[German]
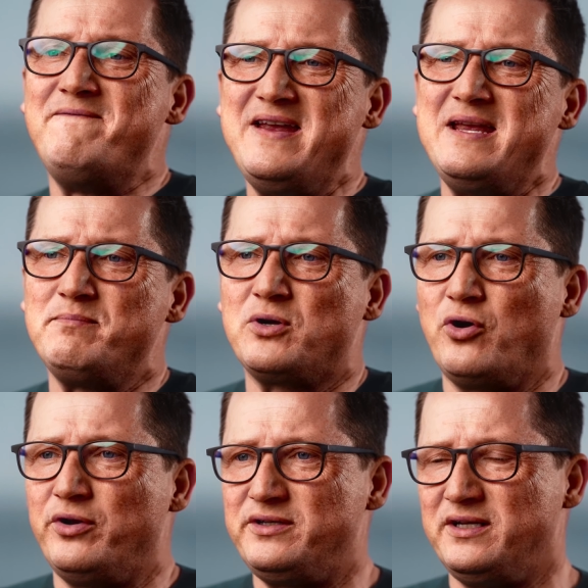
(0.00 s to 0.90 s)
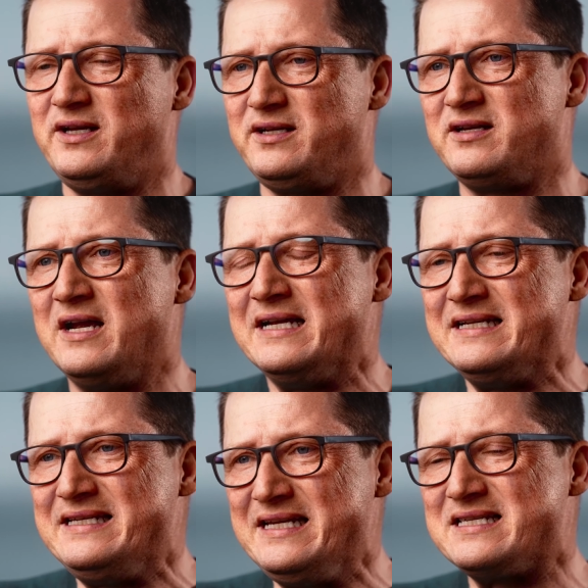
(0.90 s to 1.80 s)
wem könnte ich
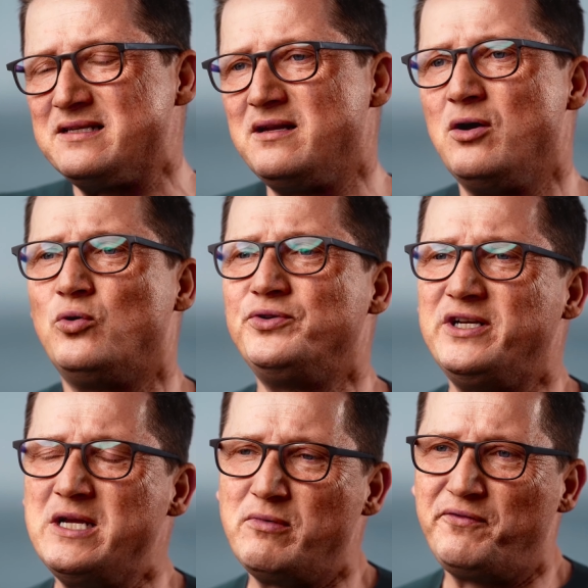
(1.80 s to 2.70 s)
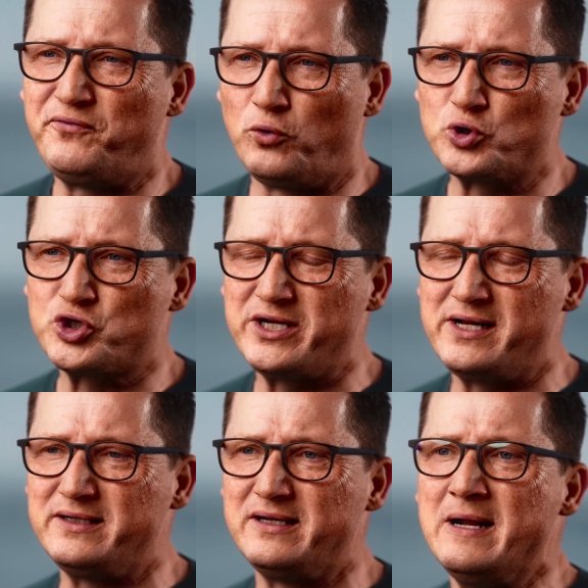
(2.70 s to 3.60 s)
diesen Unternehmer
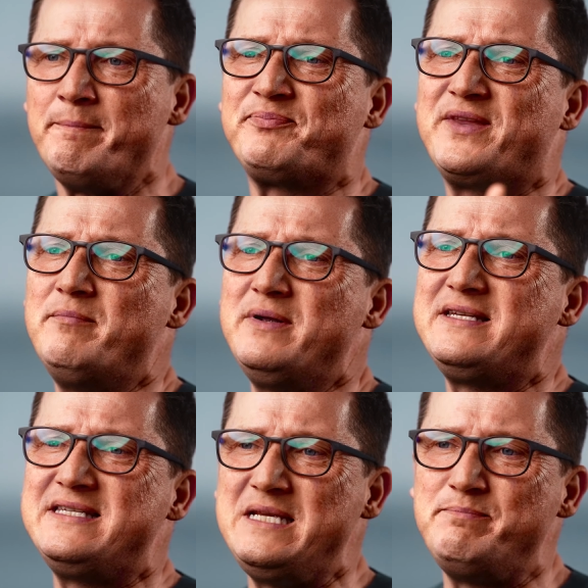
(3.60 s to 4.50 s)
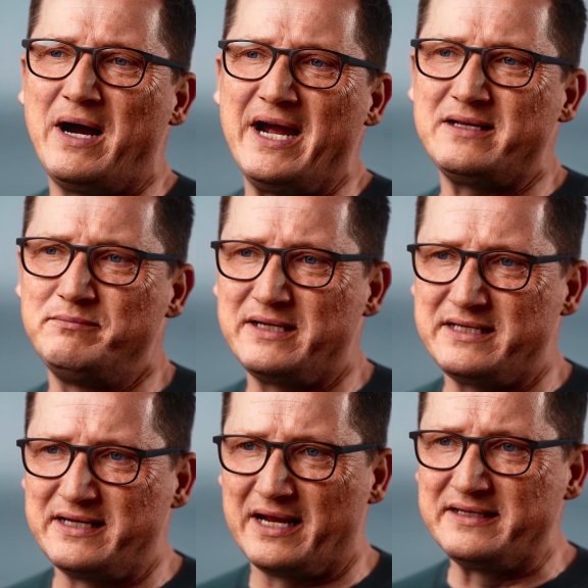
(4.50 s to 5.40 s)
vorstellen, damit die beiden
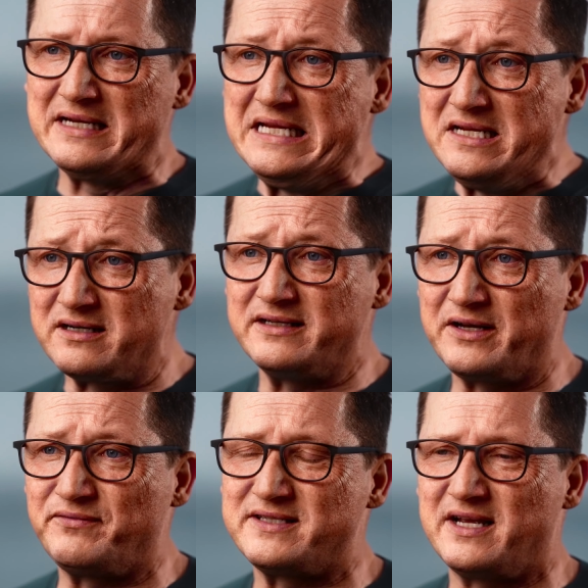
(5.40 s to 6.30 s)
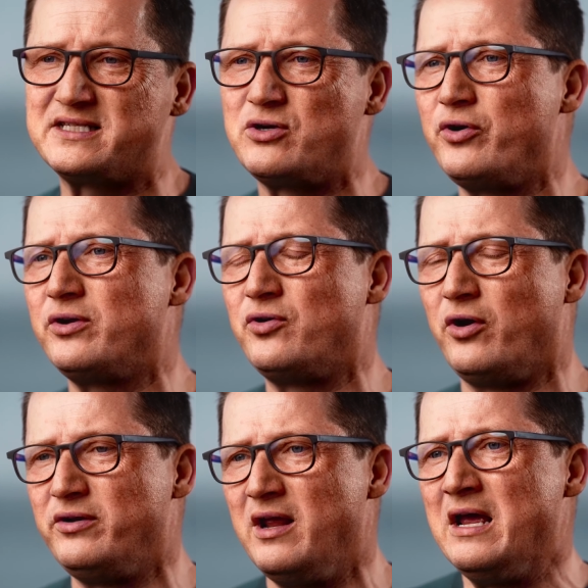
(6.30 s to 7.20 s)
miteinander irgendetwas erzeugen
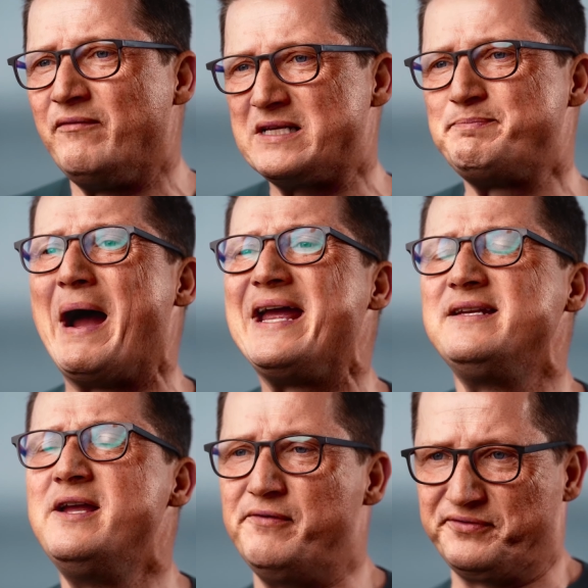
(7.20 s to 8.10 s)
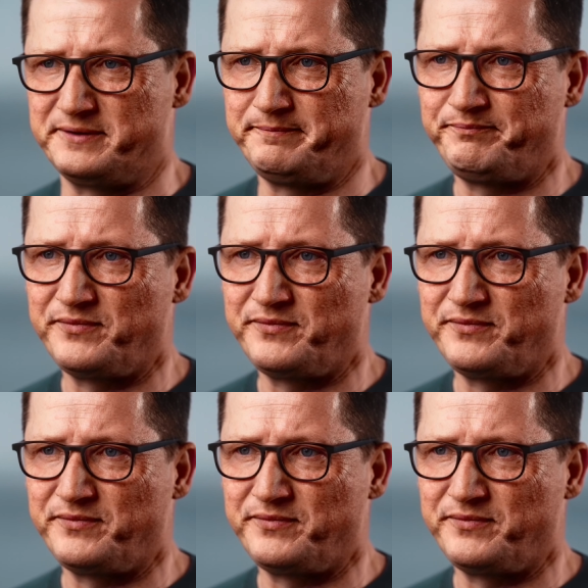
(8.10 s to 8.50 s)
können, was beiden hilft.